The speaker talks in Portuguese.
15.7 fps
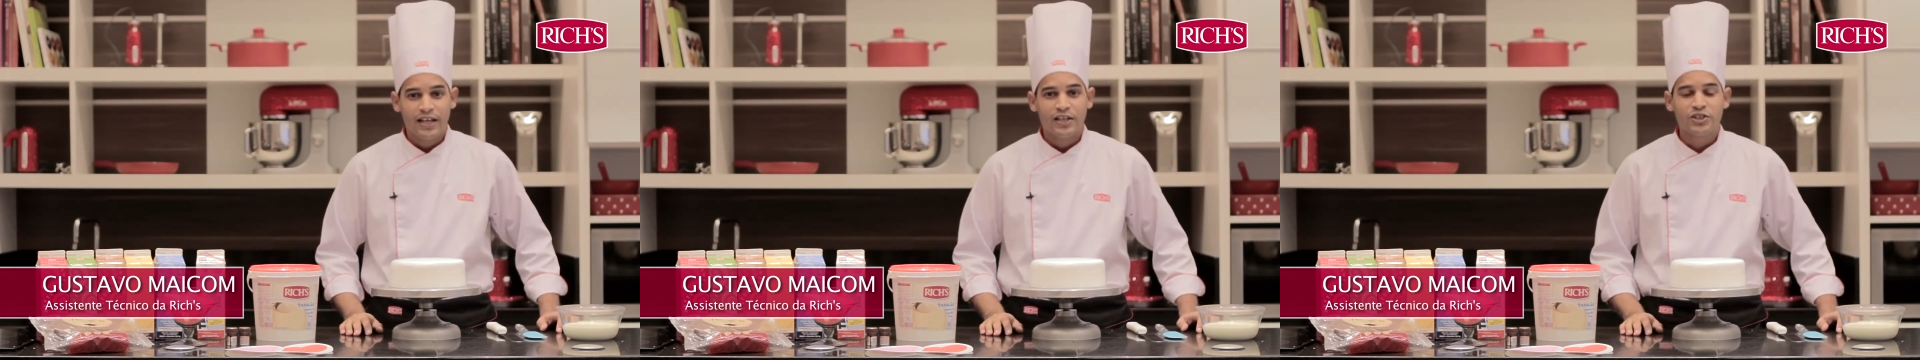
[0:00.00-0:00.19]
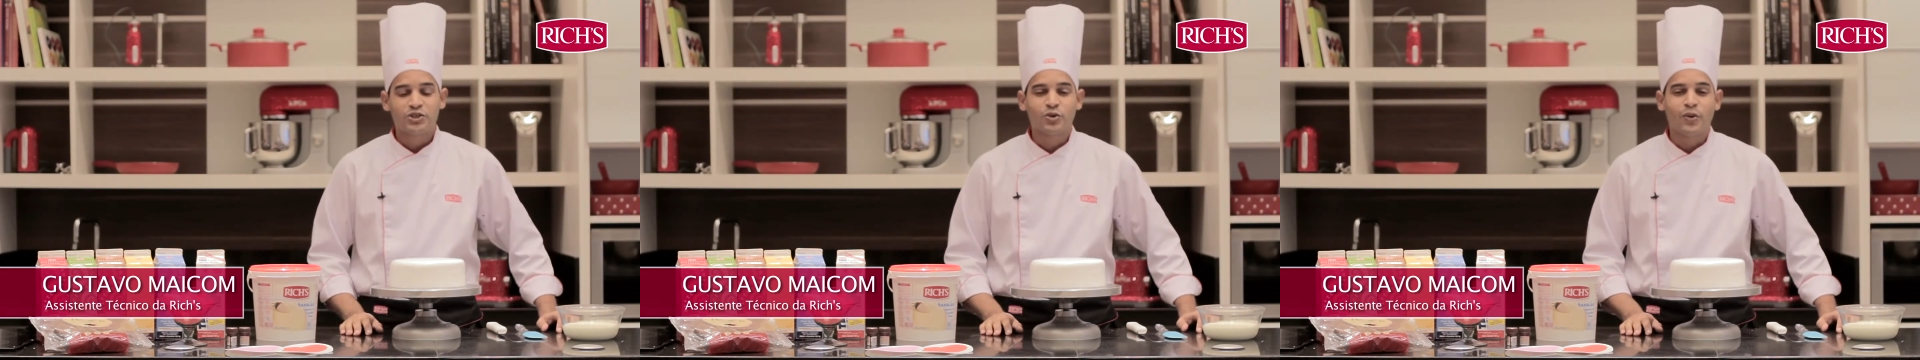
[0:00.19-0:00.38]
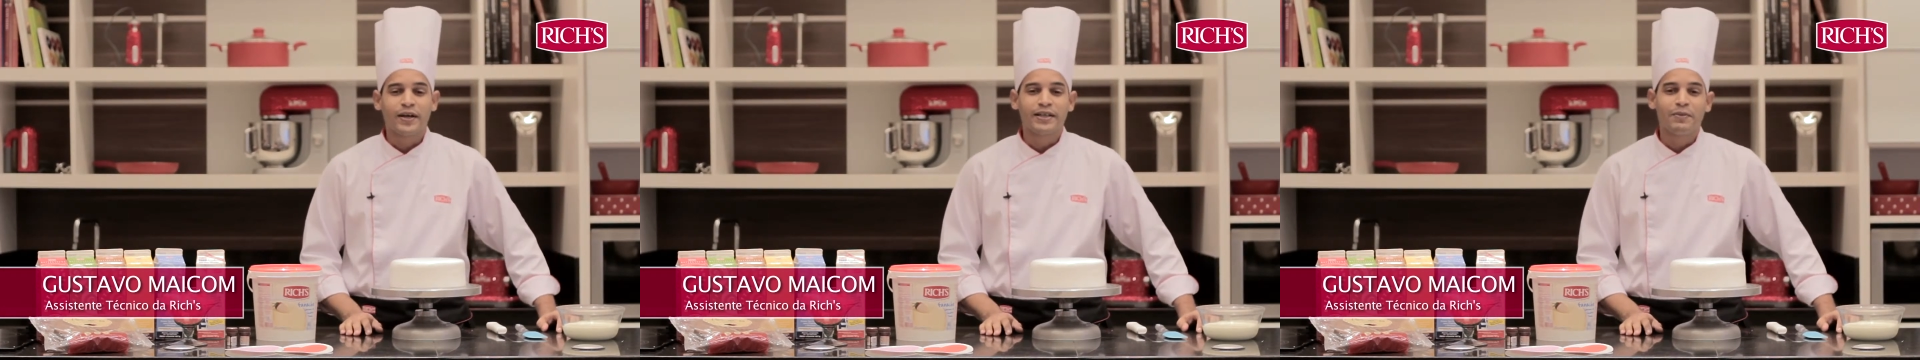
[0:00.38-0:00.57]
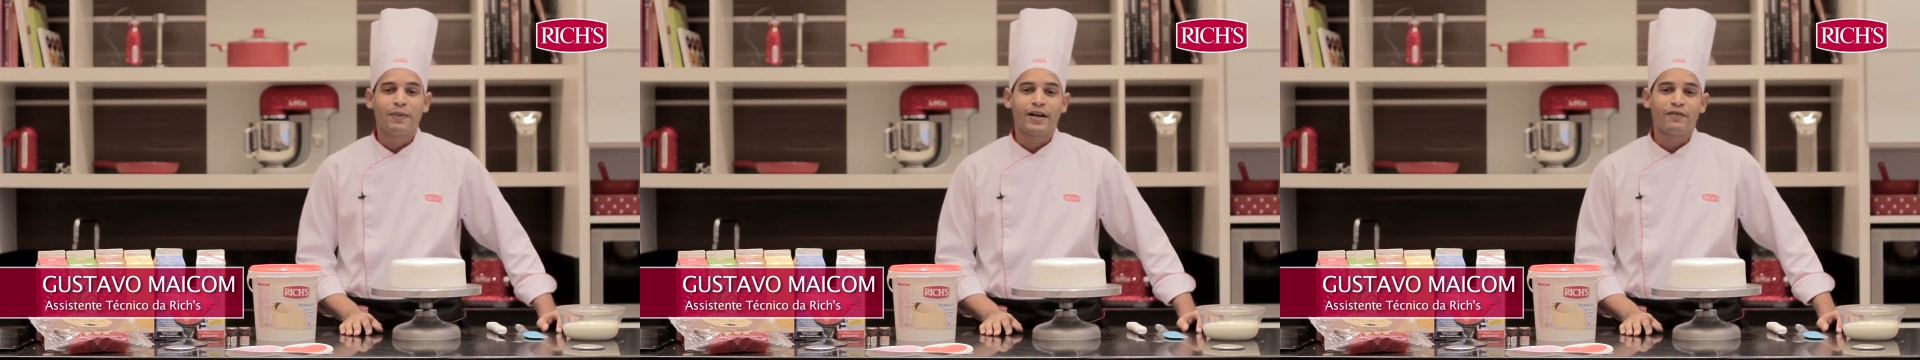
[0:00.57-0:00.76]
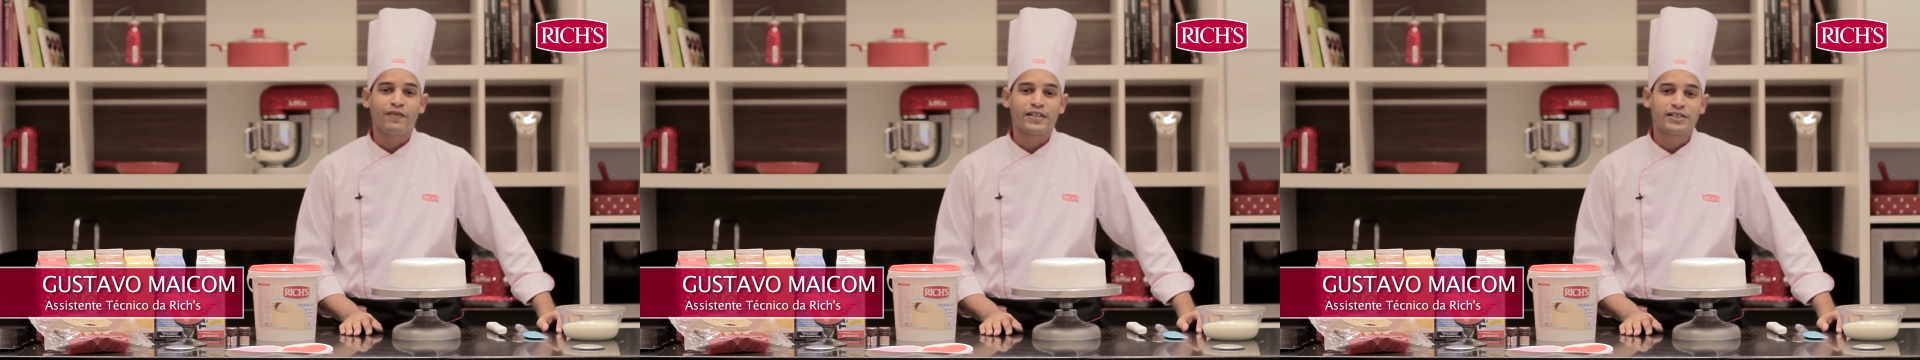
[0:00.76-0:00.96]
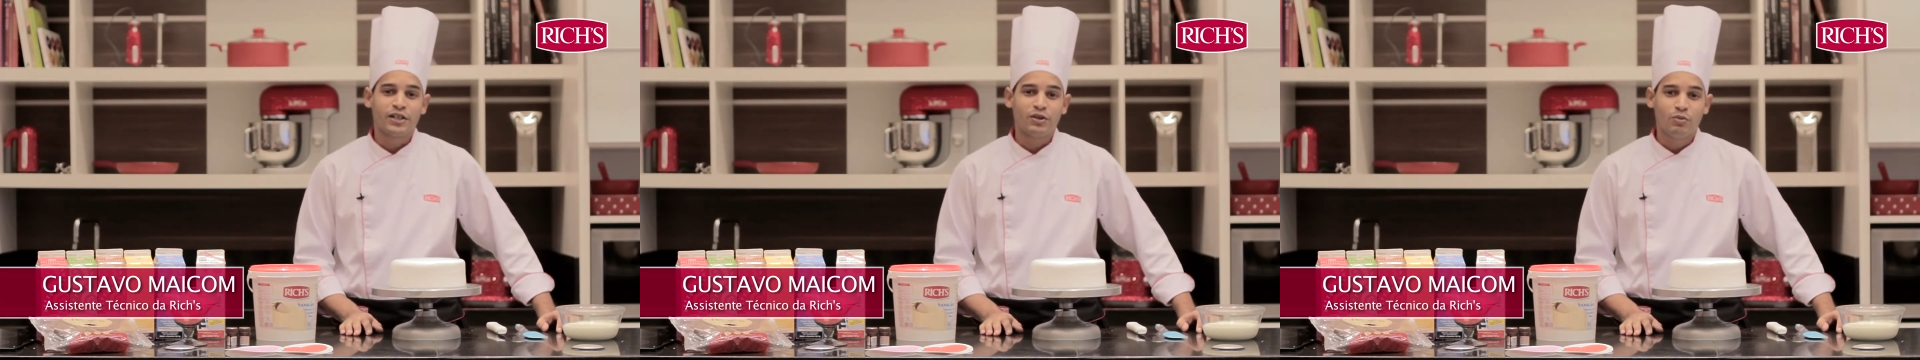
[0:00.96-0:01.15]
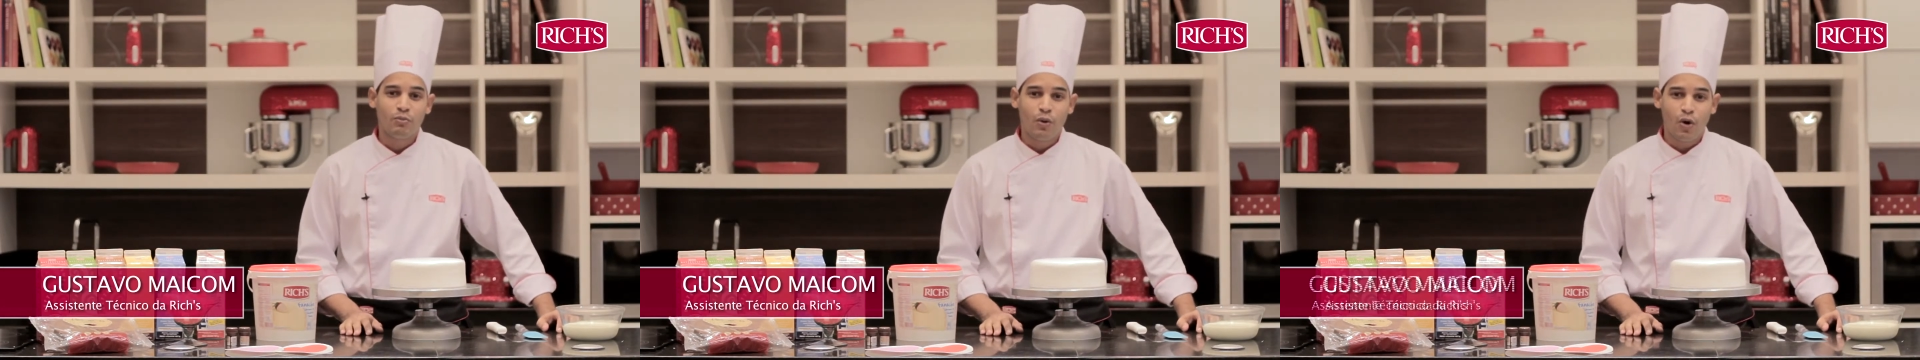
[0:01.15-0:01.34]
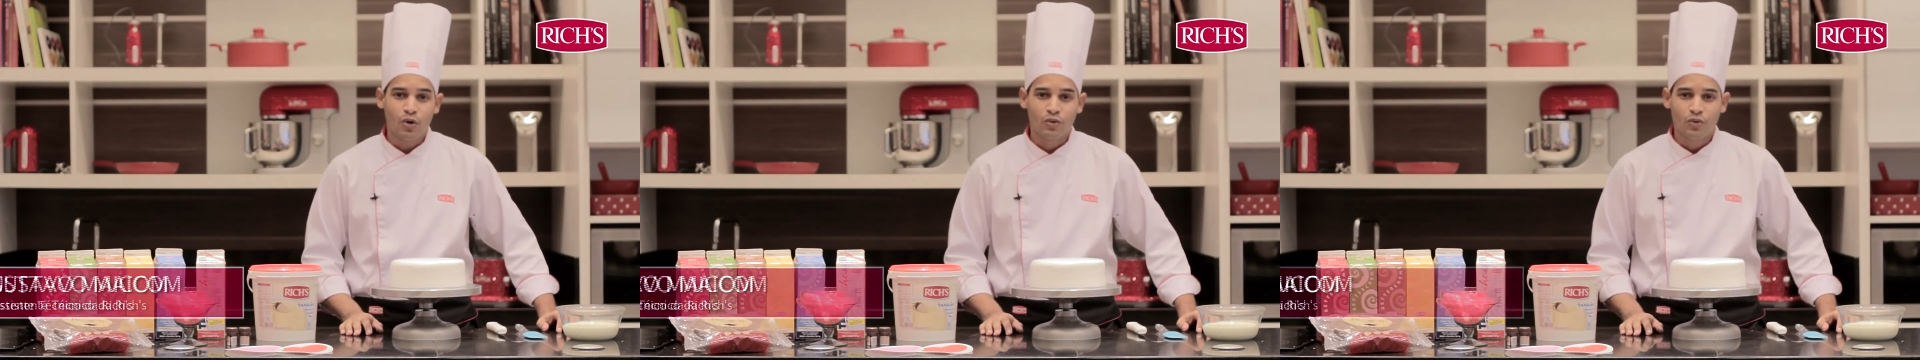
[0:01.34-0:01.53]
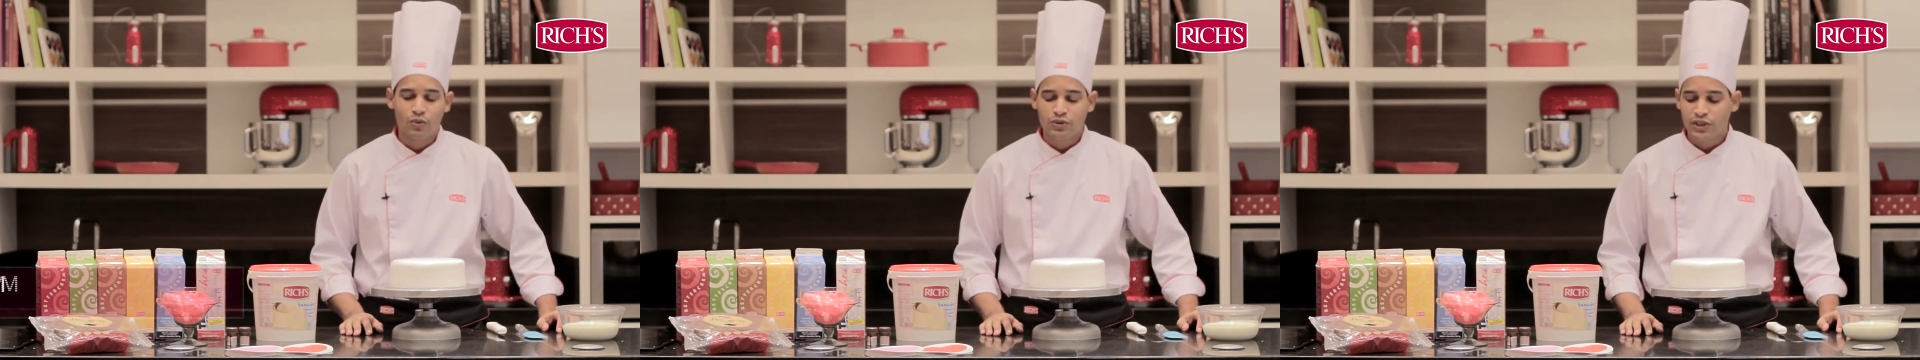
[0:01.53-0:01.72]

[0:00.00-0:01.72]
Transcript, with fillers: Estou aqui para fazer um bolo